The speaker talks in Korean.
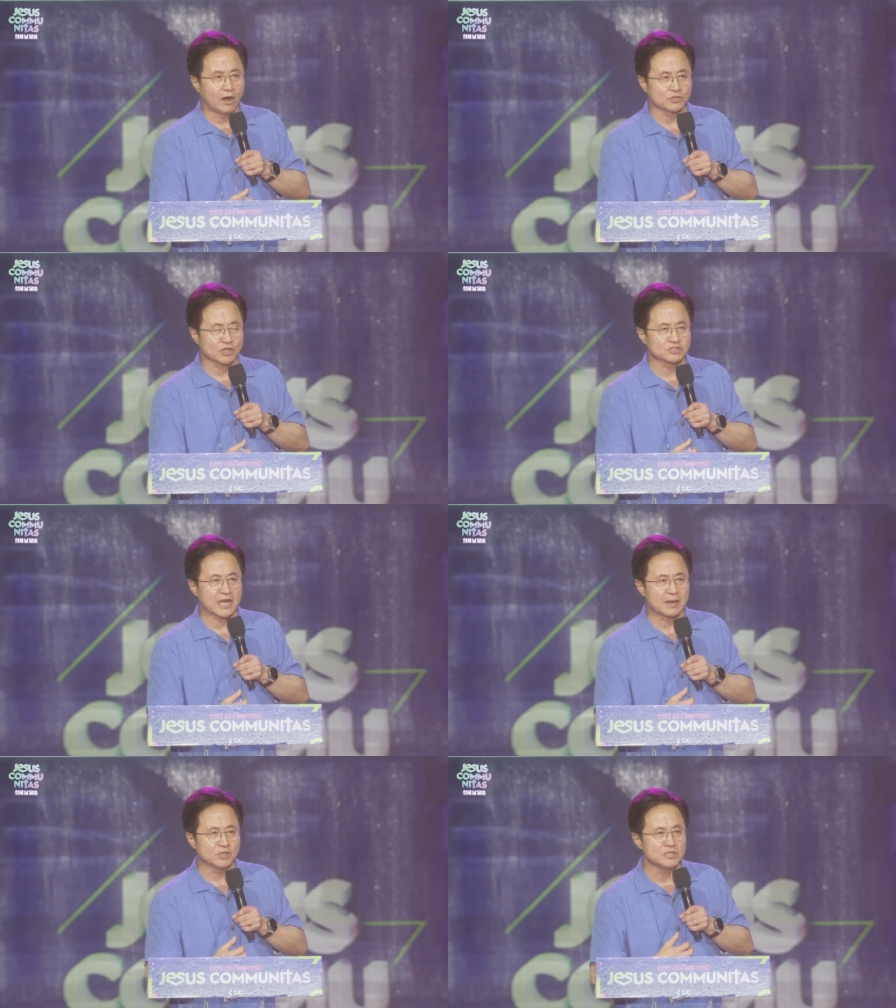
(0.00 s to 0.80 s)
어떤
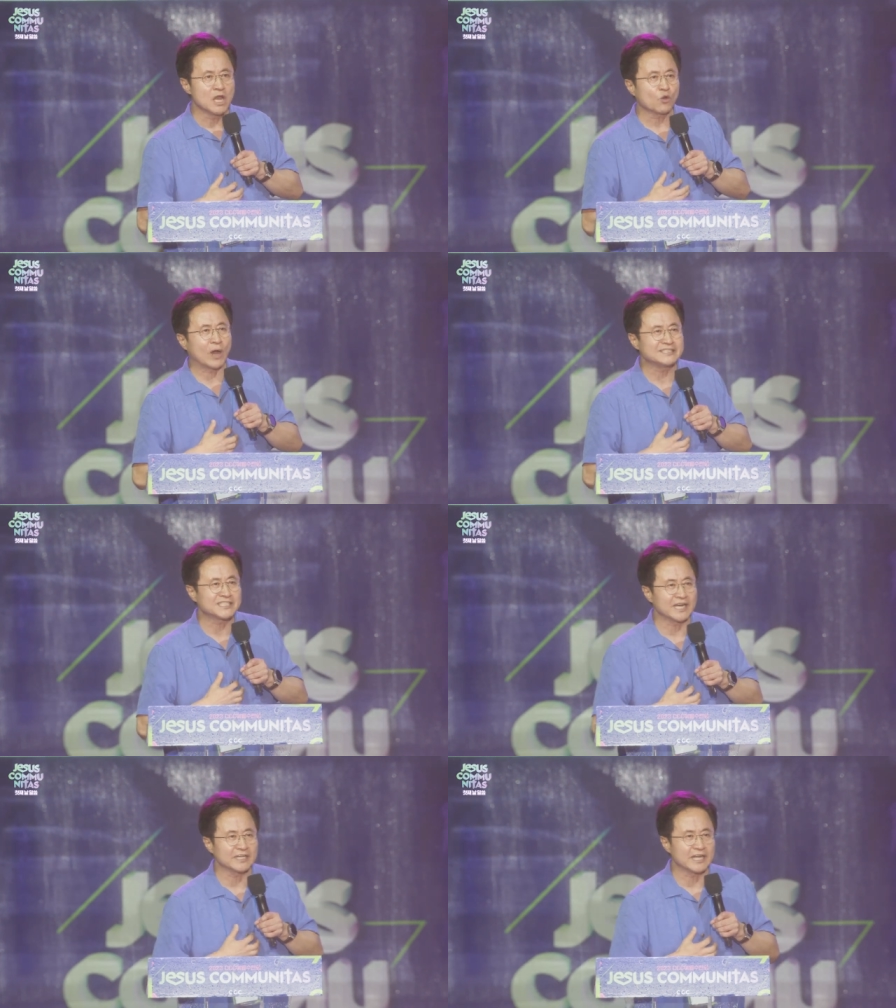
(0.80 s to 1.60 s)
사람은
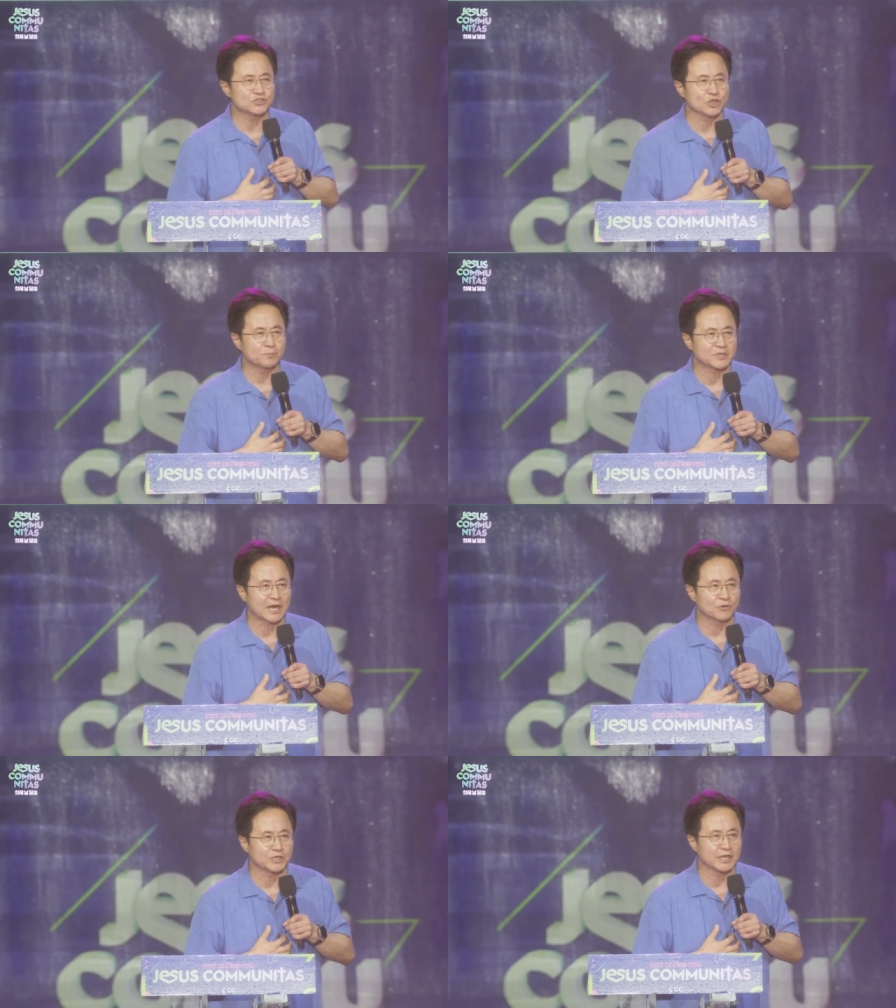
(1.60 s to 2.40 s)
관찰이 될 수
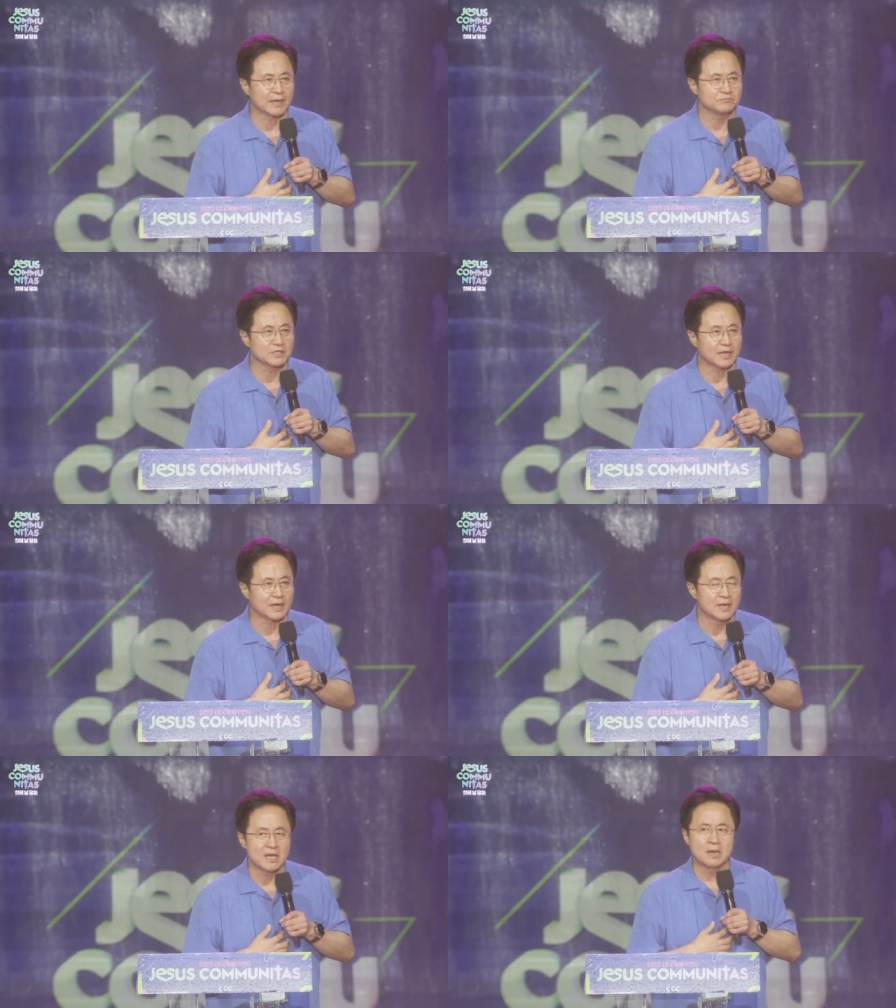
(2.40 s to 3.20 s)
없다라고 얘기합니다.
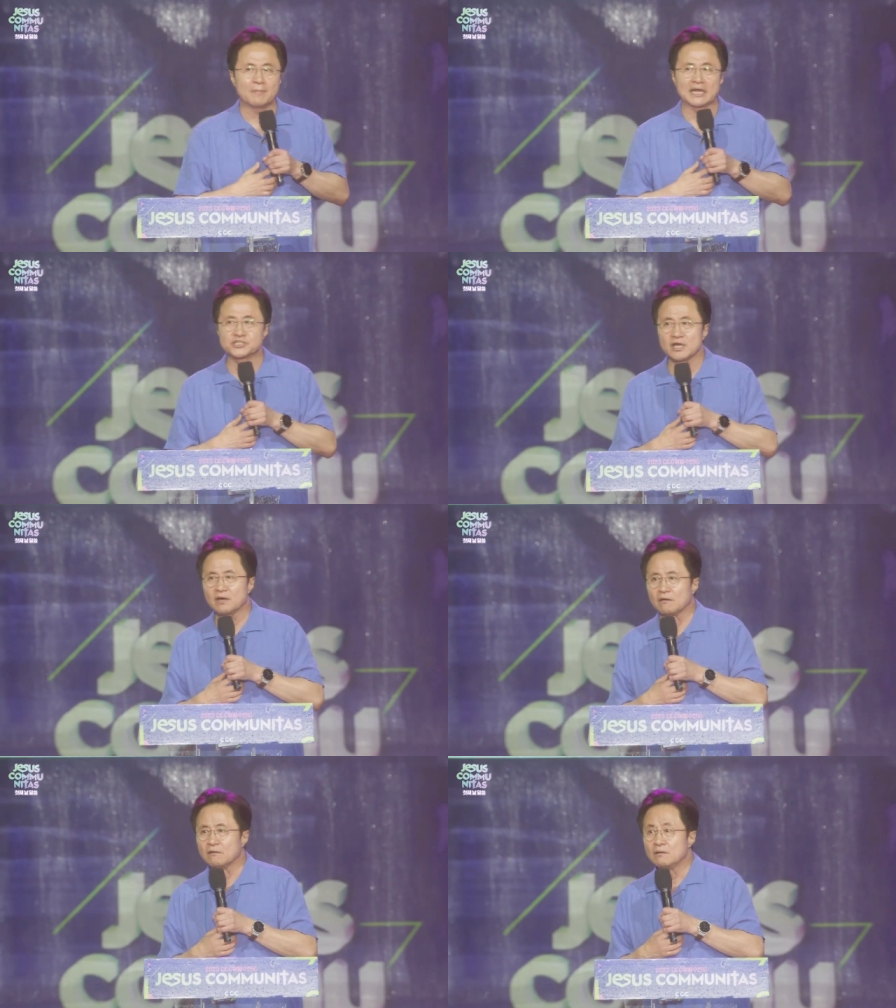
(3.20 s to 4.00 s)

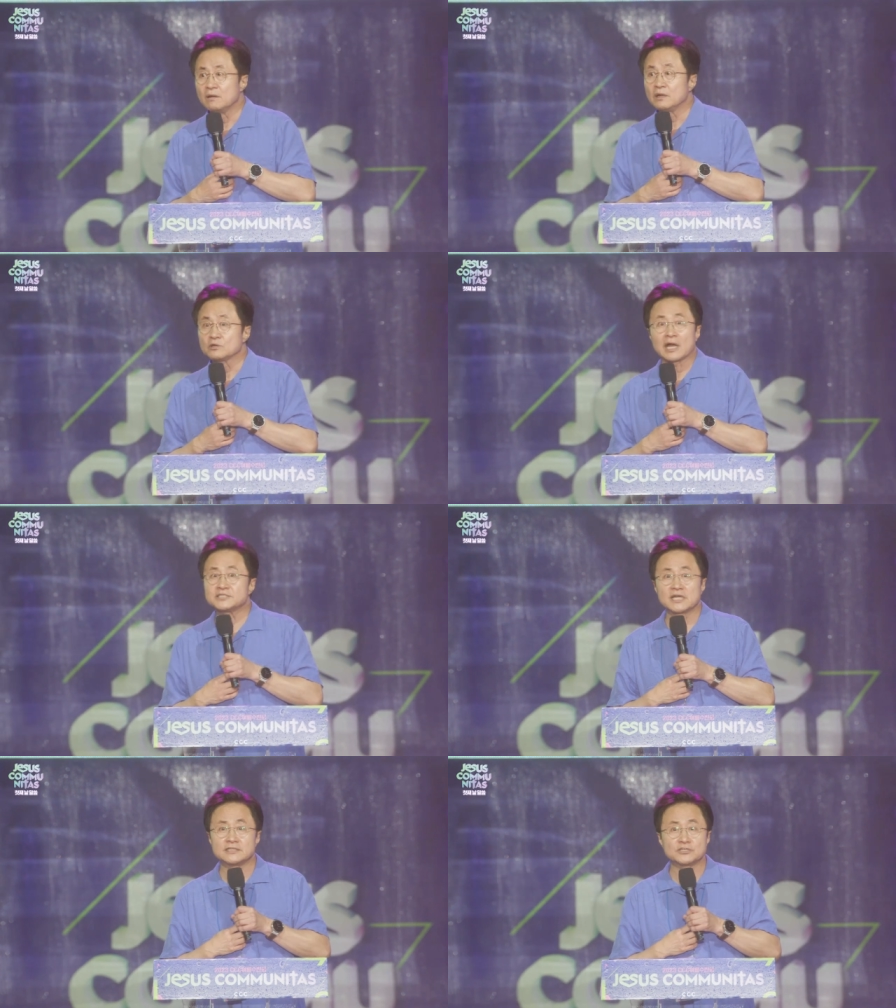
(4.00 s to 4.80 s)
맞아요,
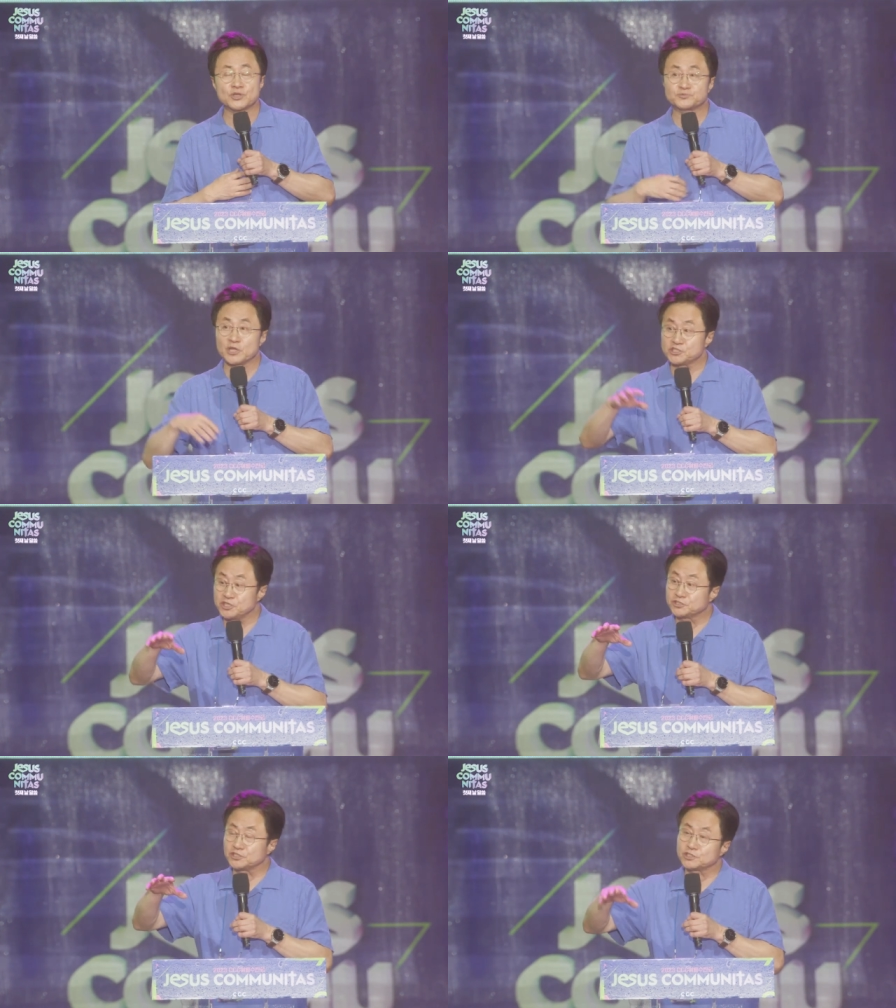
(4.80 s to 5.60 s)
관찰될 수 없어요.
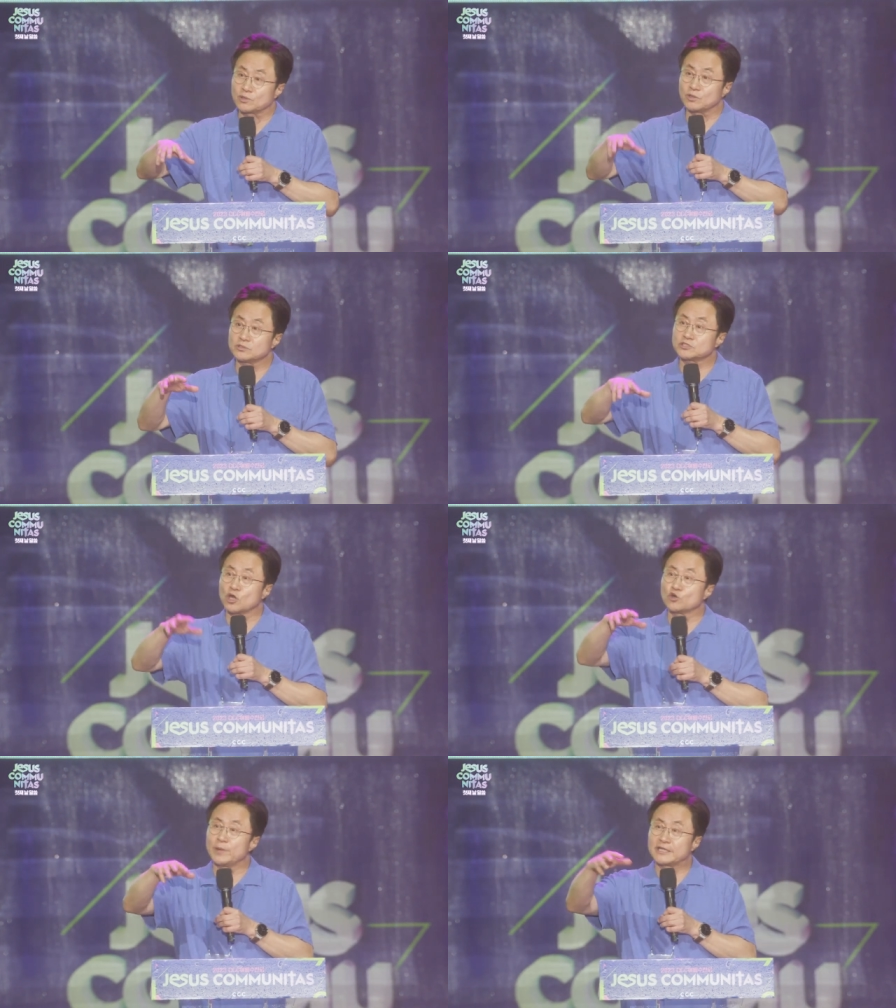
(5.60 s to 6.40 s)
실질적으로
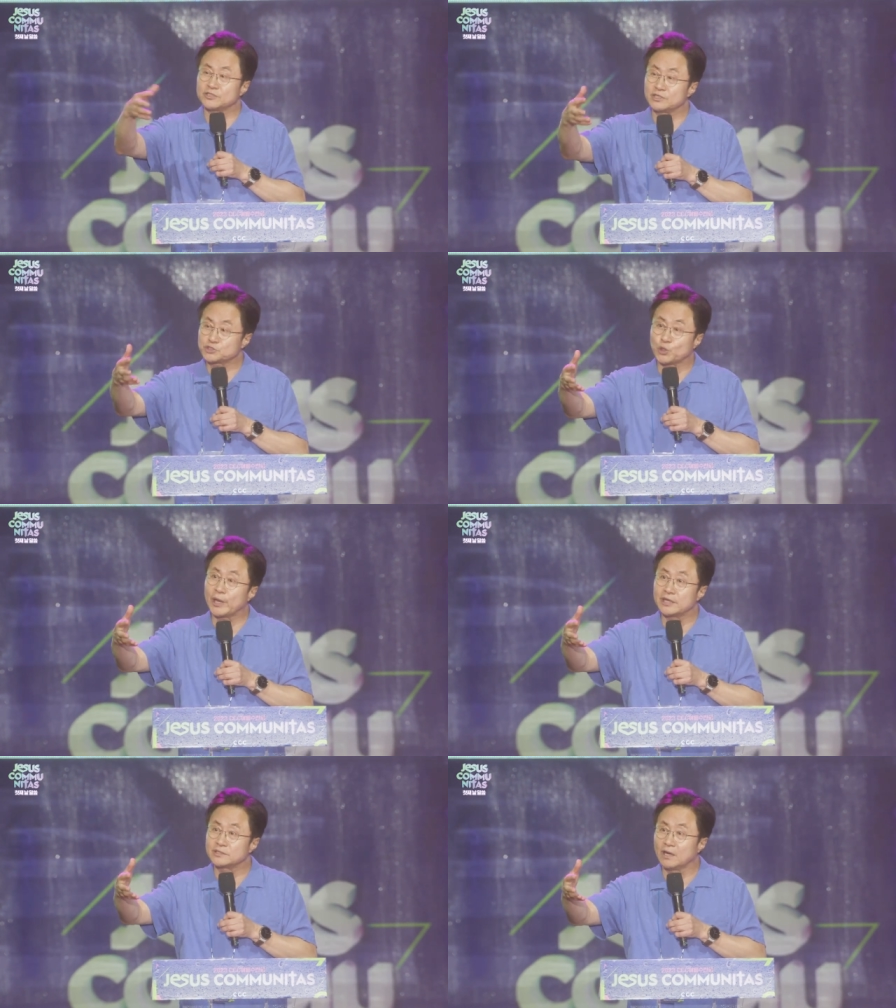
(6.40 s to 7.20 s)
천구백 년대
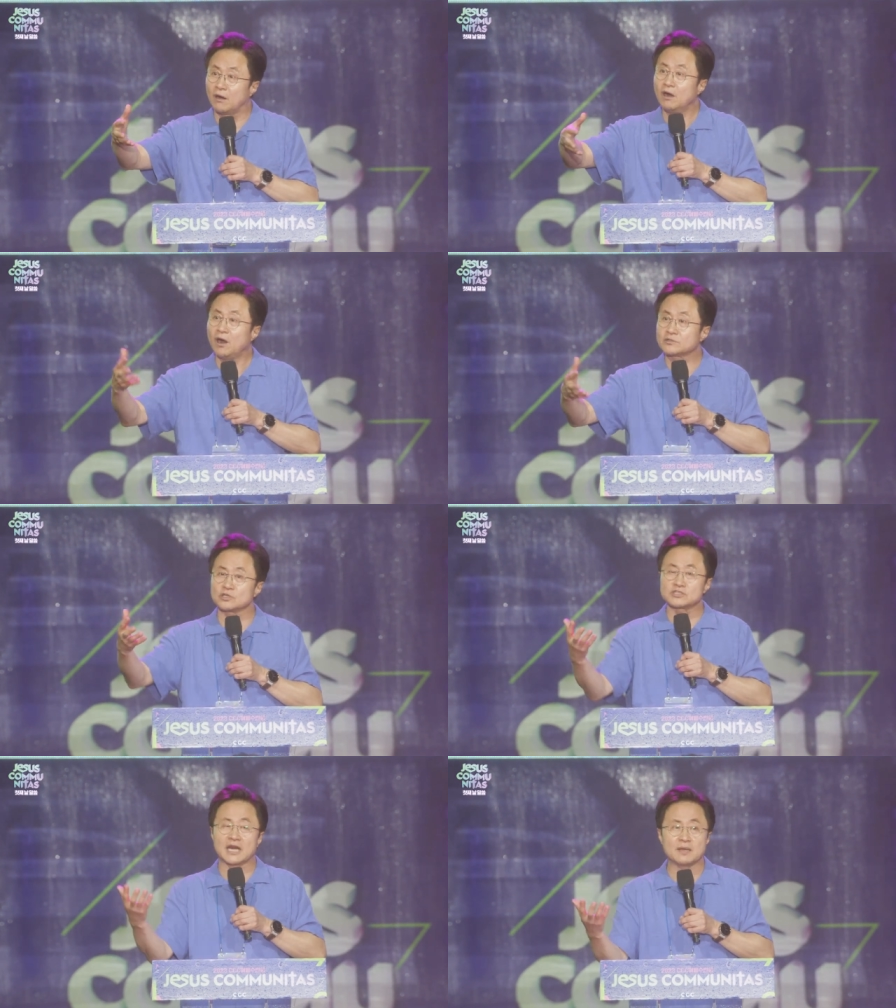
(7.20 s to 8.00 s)
초에는요,
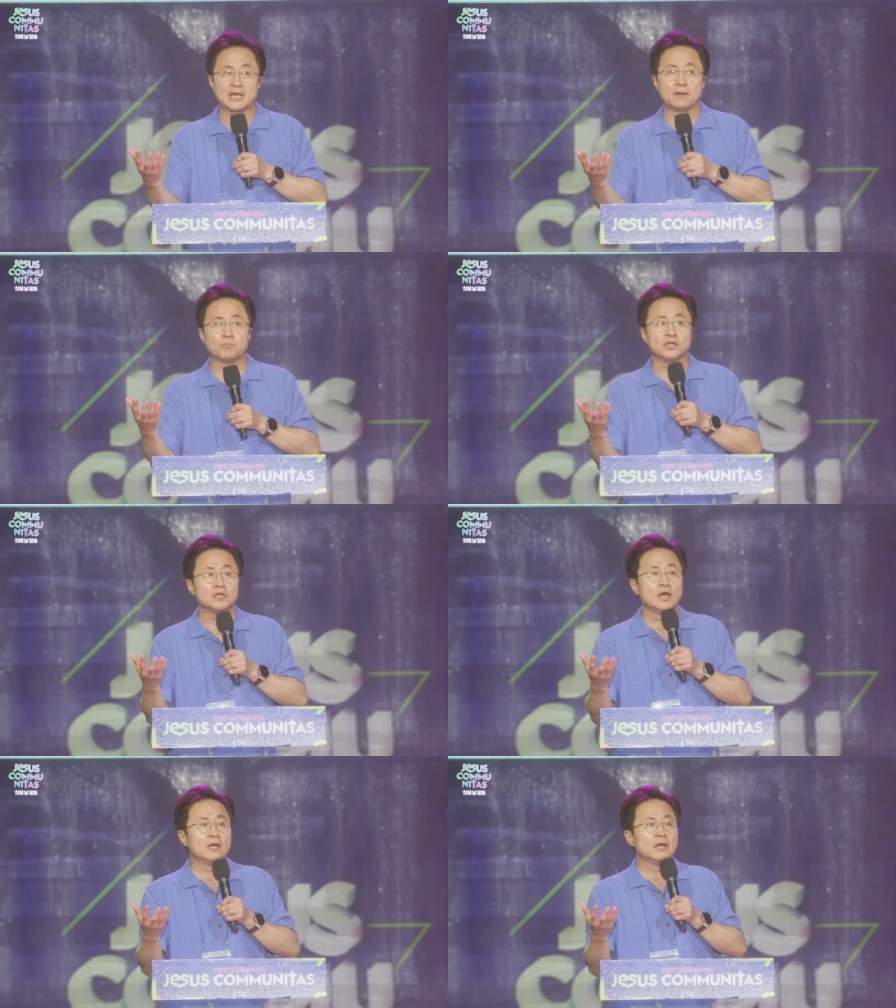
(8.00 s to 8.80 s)
어떤 사람이 한번